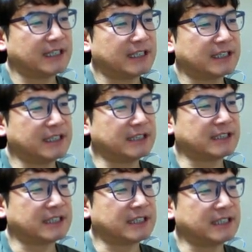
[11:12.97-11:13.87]
키가
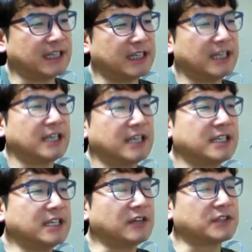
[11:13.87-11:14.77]
들어가는데
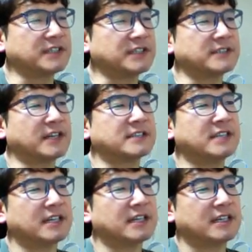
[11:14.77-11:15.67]
키를 어떻게
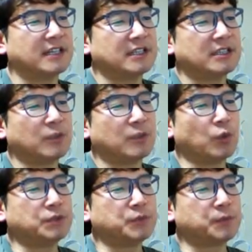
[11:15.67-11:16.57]
생성하느냐 이
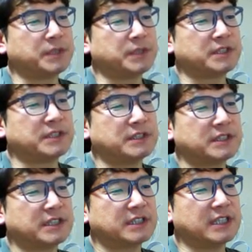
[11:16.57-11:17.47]
56비트
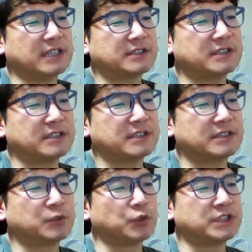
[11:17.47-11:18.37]
키가
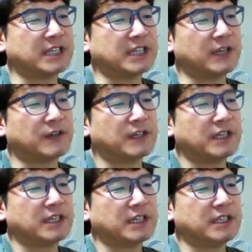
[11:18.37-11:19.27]
주어지잖아요.
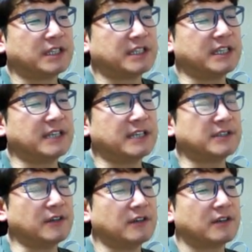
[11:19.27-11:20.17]
이
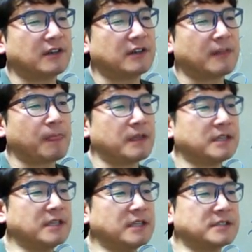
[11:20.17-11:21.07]
키에서
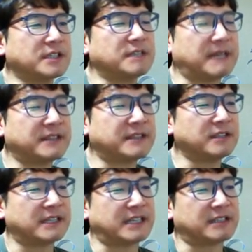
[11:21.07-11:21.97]
16개를
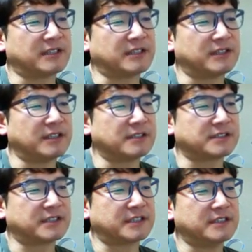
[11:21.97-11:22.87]
만들어낸다는 거예요.
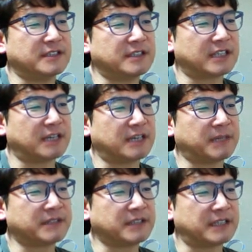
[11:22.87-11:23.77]
16개를 이렇게
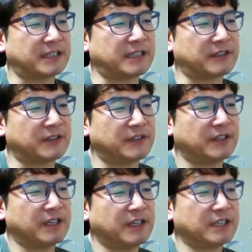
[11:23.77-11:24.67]
만들어낸다는 거예요.
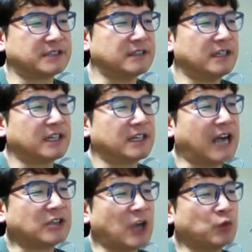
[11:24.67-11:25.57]
그래서 각
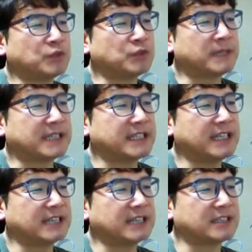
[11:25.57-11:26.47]
라운드마다 키가
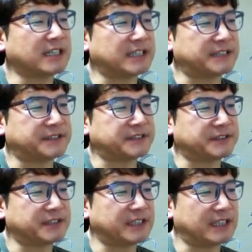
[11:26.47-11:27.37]
들어가게 돼 있어요.
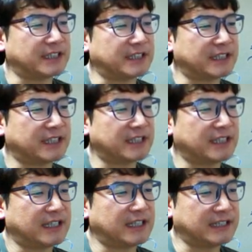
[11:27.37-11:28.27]
키가 이렇게.
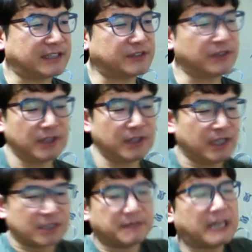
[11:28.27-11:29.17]
아시겠죠? 그
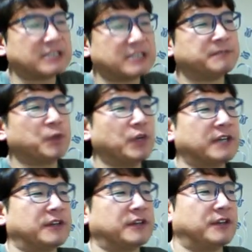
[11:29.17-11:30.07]
말을 지금 표현한
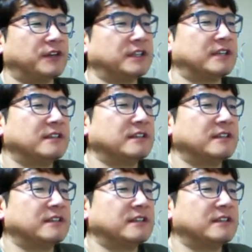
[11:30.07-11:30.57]
거야. 그러니까